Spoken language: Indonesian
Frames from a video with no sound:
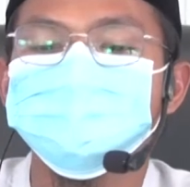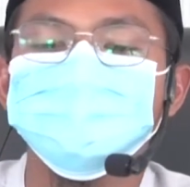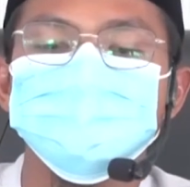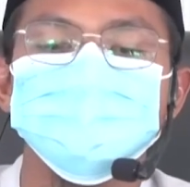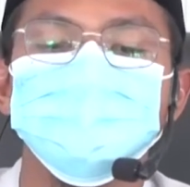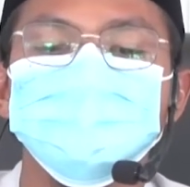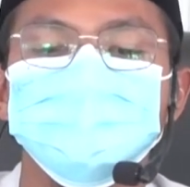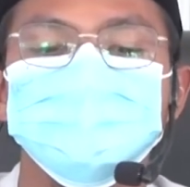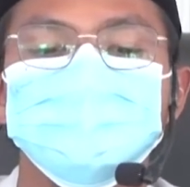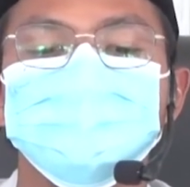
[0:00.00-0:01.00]
inna
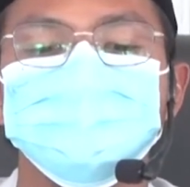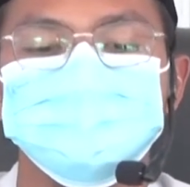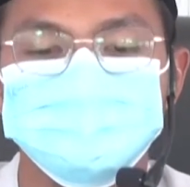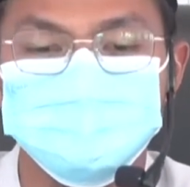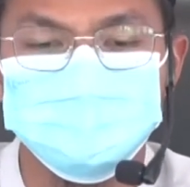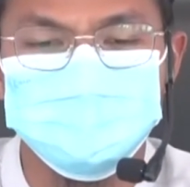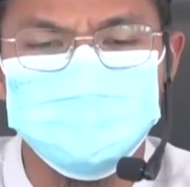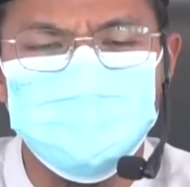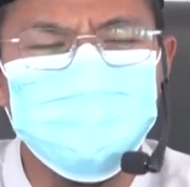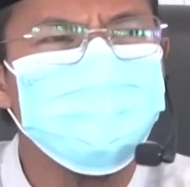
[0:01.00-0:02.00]
nasrallahi qarib
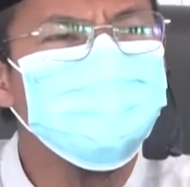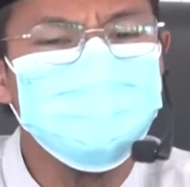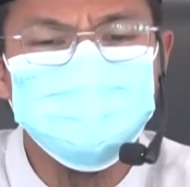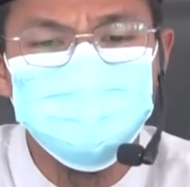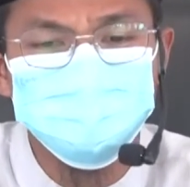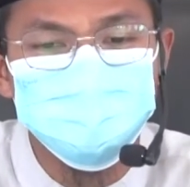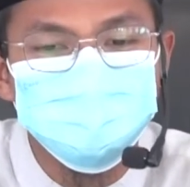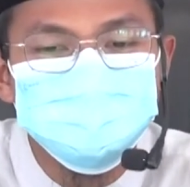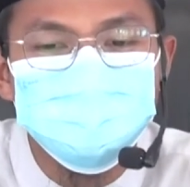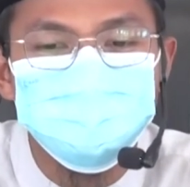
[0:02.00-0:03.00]
Apakah kamu
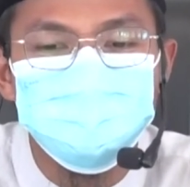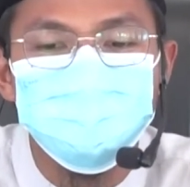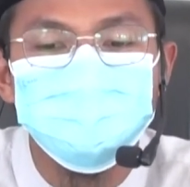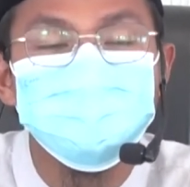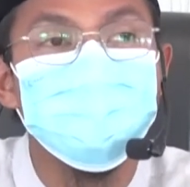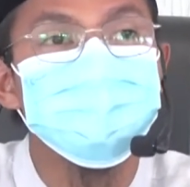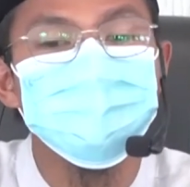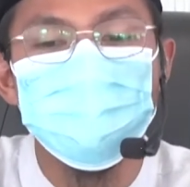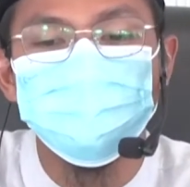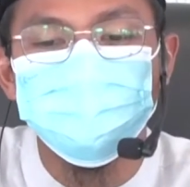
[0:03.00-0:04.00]
mengira bahwa kamu
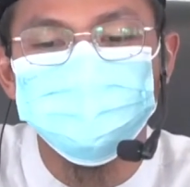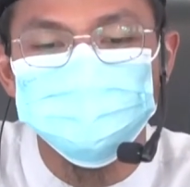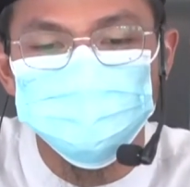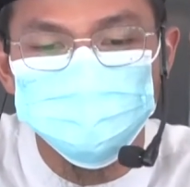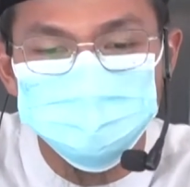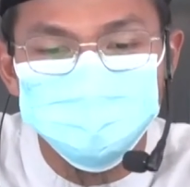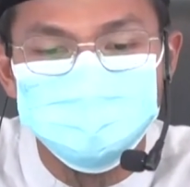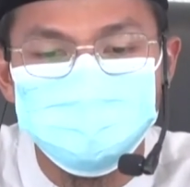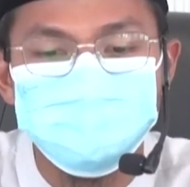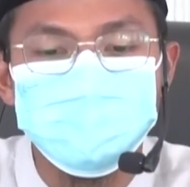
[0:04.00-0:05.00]
akan masuk
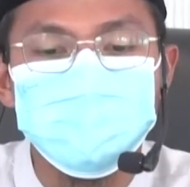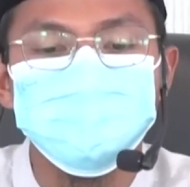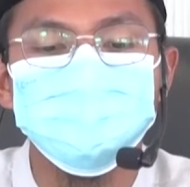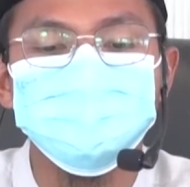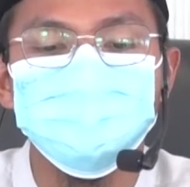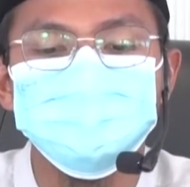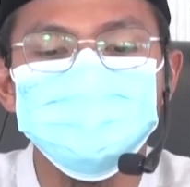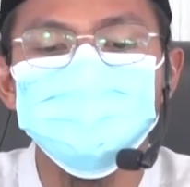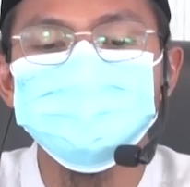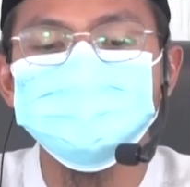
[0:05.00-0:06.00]
surga padahal
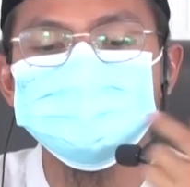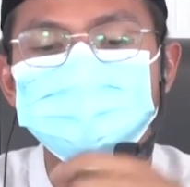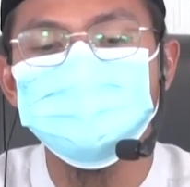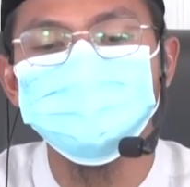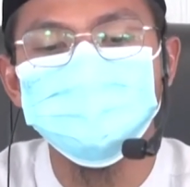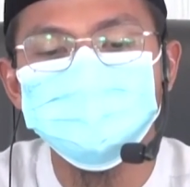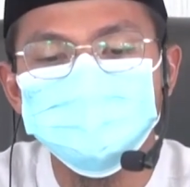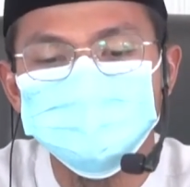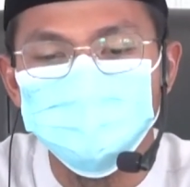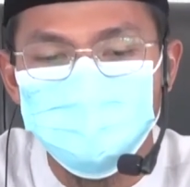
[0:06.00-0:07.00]
belum datang
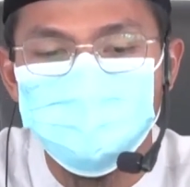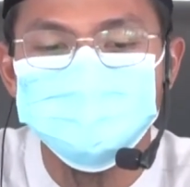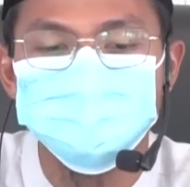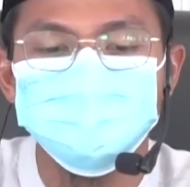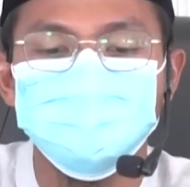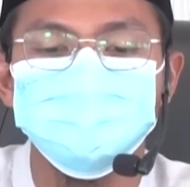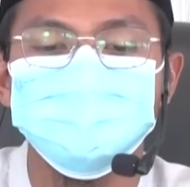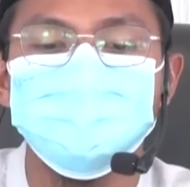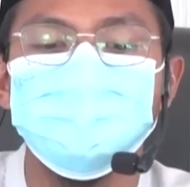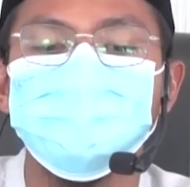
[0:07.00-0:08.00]
kepadamu cobaan
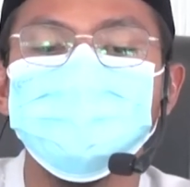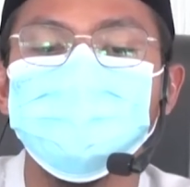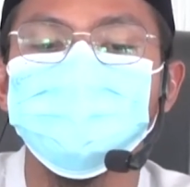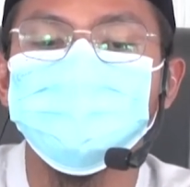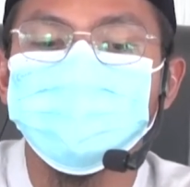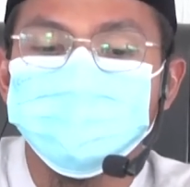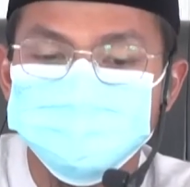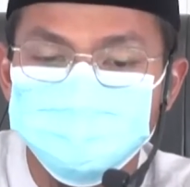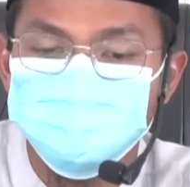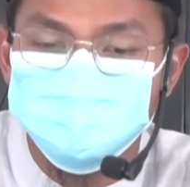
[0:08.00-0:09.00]
sebagaimana hal-hal
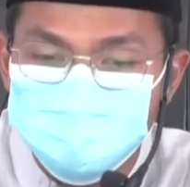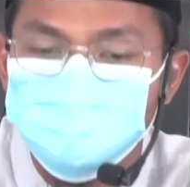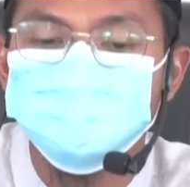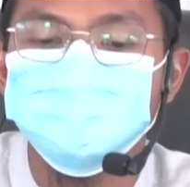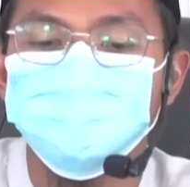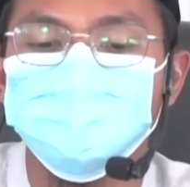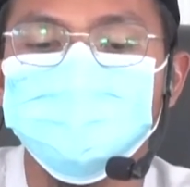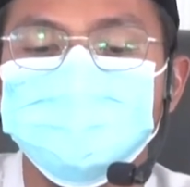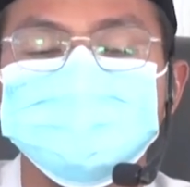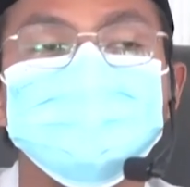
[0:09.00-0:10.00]
sebagaimana halnya
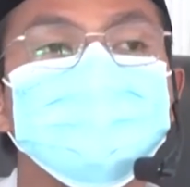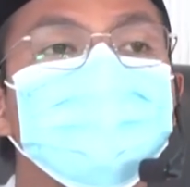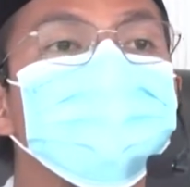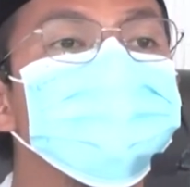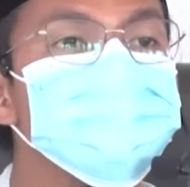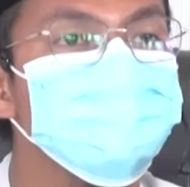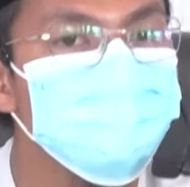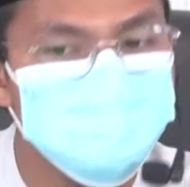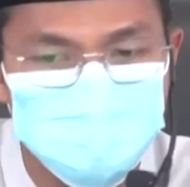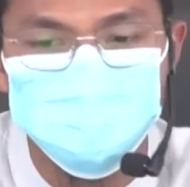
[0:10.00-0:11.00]
orang-orang terdahulu
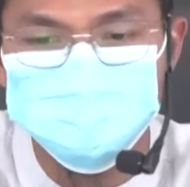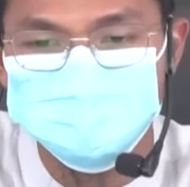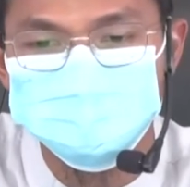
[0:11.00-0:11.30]
sebelum engkau?